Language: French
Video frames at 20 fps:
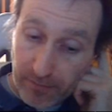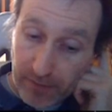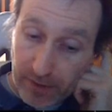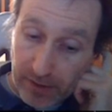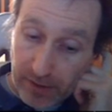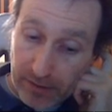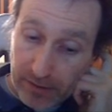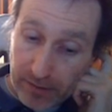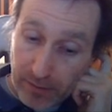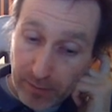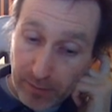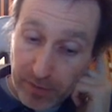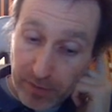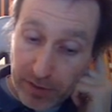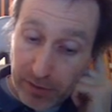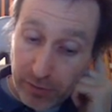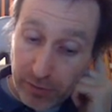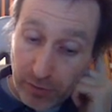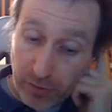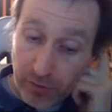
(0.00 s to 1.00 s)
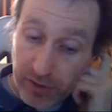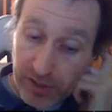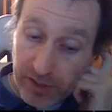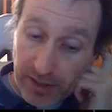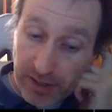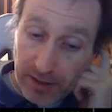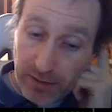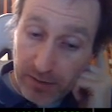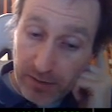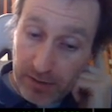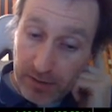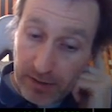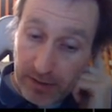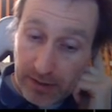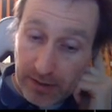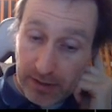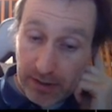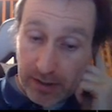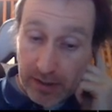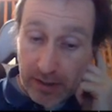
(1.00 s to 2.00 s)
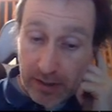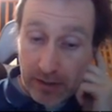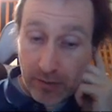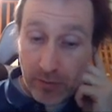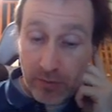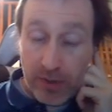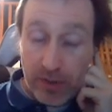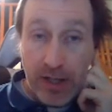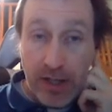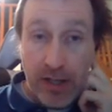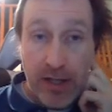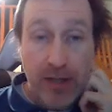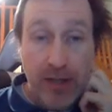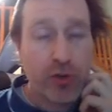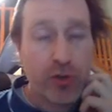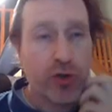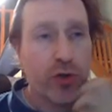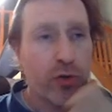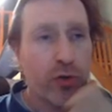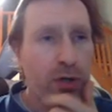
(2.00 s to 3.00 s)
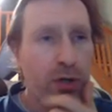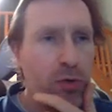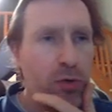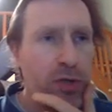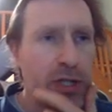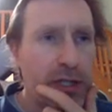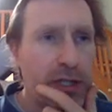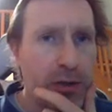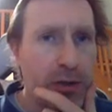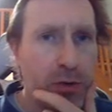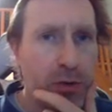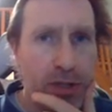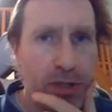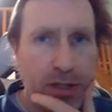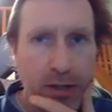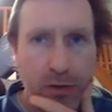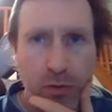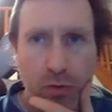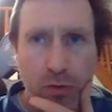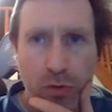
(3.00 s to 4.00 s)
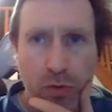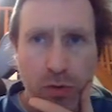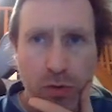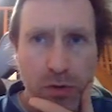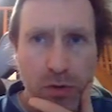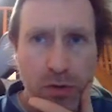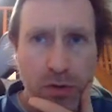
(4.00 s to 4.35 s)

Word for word: Euh, pas sur le CAC. On aura, alors je crois qu'on a Leonardo.